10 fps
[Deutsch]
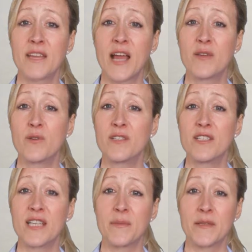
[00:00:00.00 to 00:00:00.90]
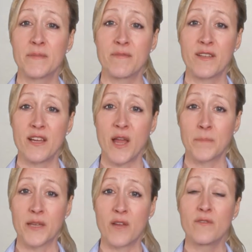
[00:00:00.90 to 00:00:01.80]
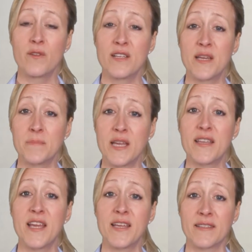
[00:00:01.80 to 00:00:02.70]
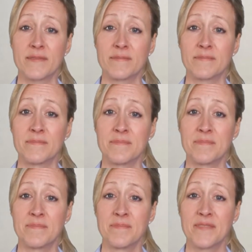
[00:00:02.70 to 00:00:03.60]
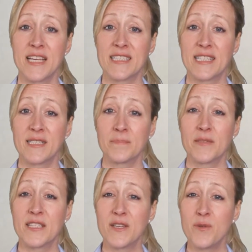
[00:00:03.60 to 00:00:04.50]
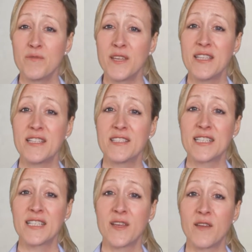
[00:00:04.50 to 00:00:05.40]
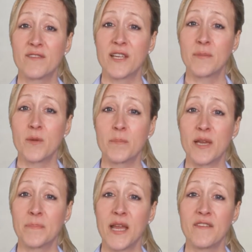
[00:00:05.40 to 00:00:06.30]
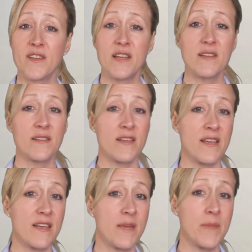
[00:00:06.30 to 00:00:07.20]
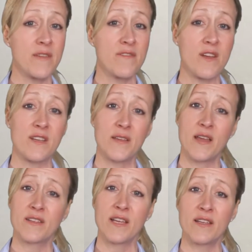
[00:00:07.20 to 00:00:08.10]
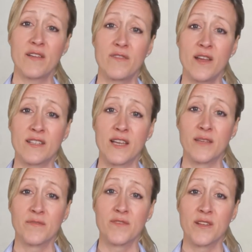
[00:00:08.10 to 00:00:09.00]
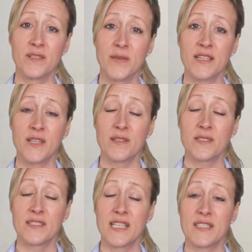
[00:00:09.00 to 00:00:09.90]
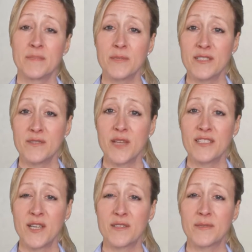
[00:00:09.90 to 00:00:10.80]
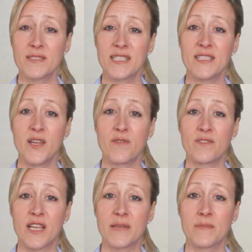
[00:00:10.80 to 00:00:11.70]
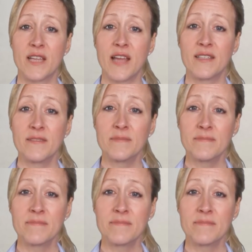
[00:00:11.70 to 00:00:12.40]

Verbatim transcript: Hallo zusammen, willkommen auf unserem Kanal. In diesem Video werde ich 10 häufige Probleme erwähnen, die bei Volkswagen Jetta-Fahrzeugen von 2006 bis 2010 auftreten können.